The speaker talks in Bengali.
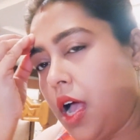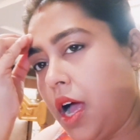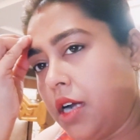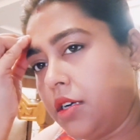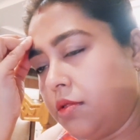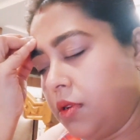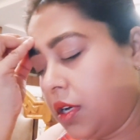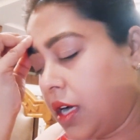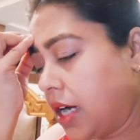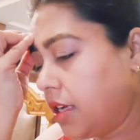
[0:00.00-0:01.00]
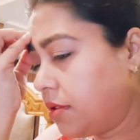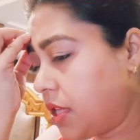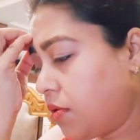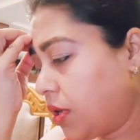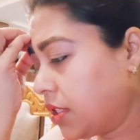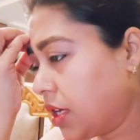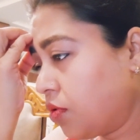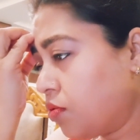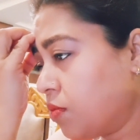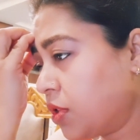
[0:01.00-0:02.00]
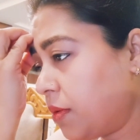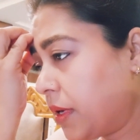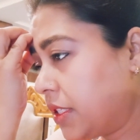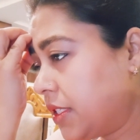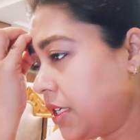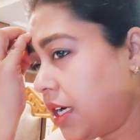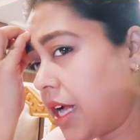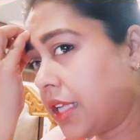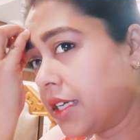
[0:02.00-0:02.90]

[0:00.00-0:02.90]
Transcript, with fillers: আর গাড়িতেও আজকে ঘুমোতে পারছি না রাজা